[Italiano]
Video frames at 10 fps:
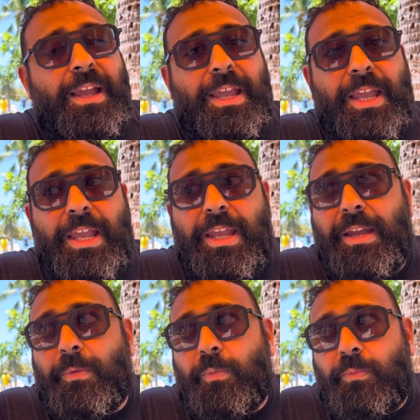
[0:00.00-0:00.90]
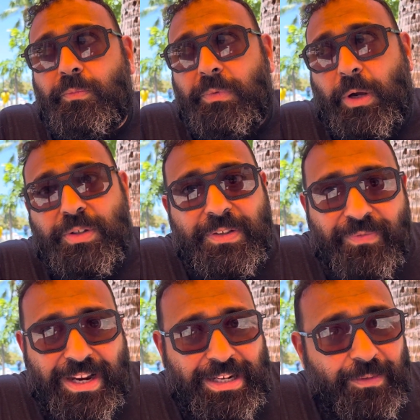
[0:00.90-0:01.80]
Eh, la cosa
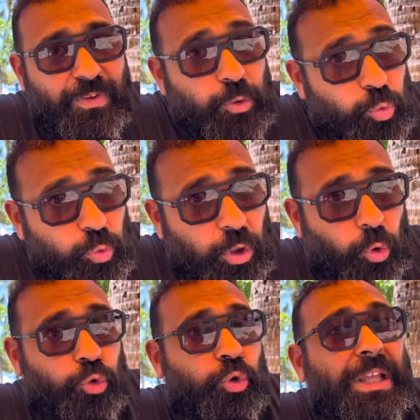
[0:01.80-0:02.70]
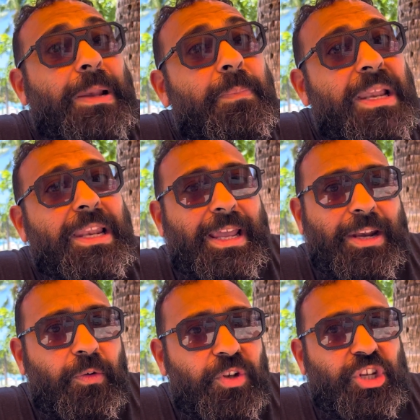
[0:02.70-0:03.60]
avvenne il 21 agosto del
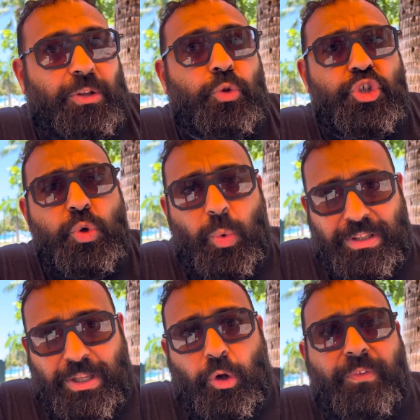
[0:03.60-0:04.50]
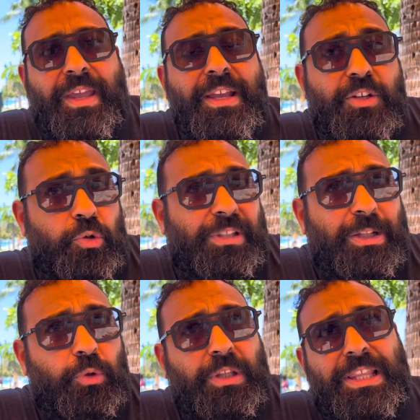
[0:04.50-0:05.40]
1959.
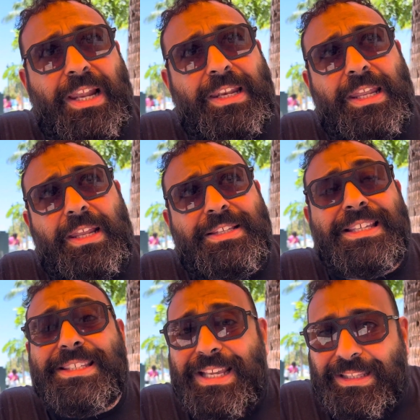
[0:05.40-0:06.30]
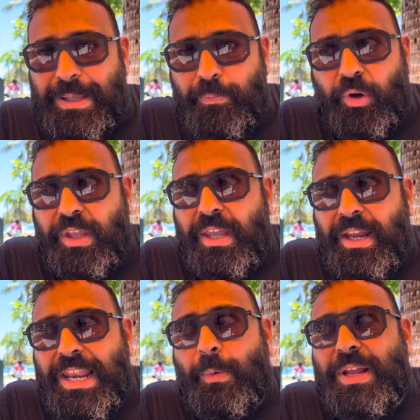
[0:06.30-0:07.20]
Soltanto dagli anni 60 in poi
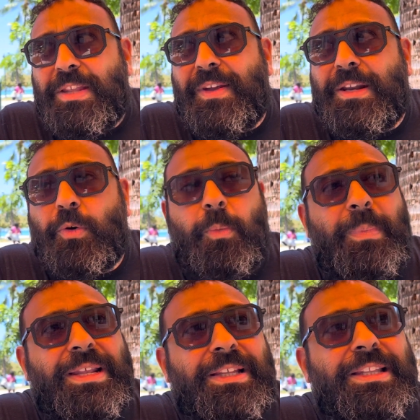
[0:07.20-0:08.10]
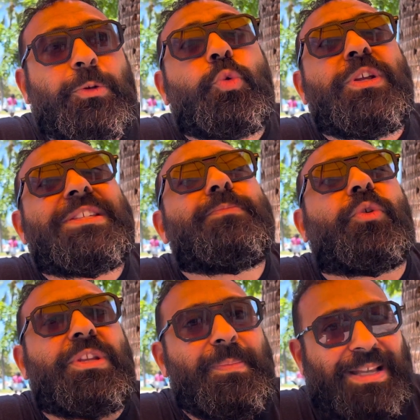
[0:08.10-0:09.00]
le Hawaii divennero meta di
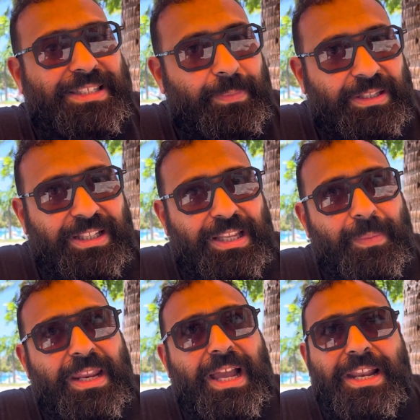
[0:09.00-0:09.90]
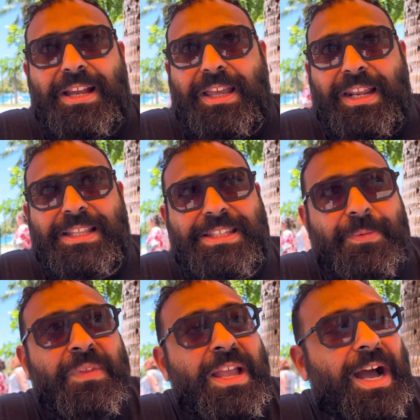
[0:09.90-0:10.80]
turismo di massa per tanti americani anche grazie
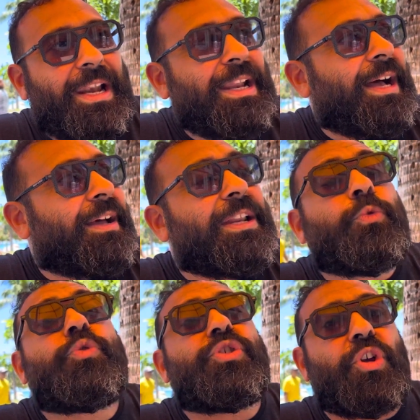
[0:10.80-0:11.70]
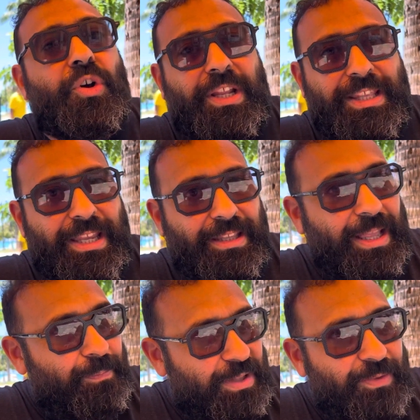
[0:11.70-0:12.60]
alla riduzione dei
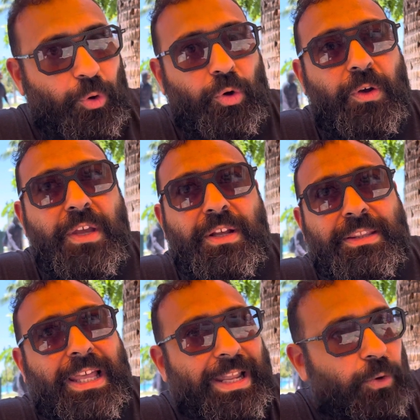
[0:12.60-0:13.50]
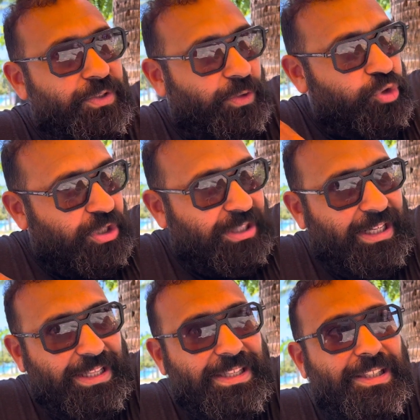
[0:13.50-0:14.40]
tempi di volo dalla costa
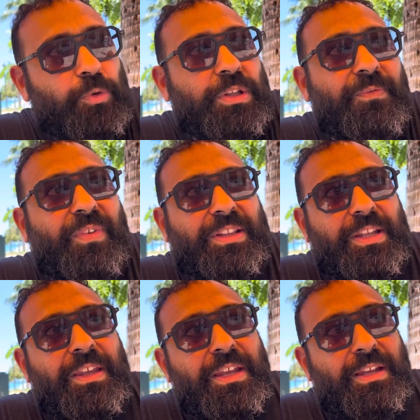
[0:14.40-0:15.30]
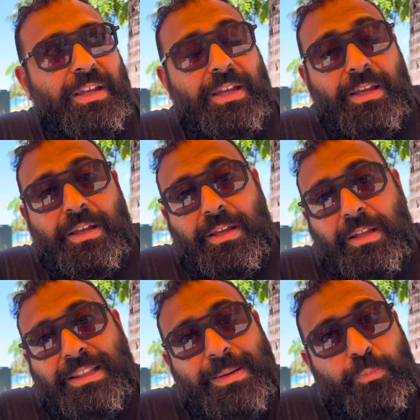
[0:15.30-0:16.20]
occidentale degli Stati Uniti, infatti eh,
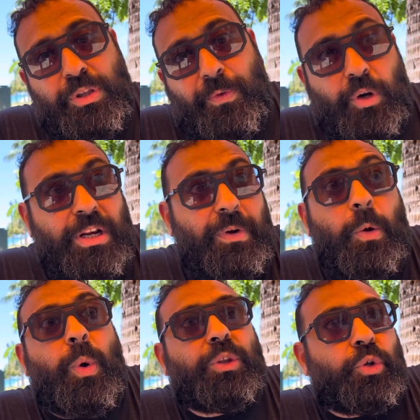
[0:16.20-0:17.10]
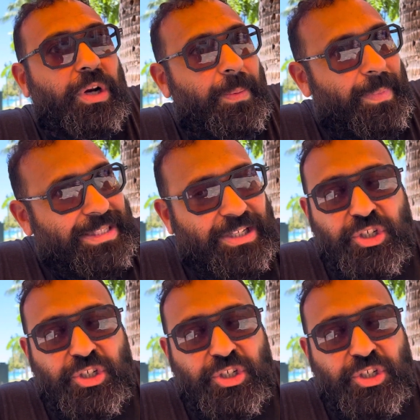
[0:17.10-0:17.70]
il tempo di volo arrivò a 4 ore e mezza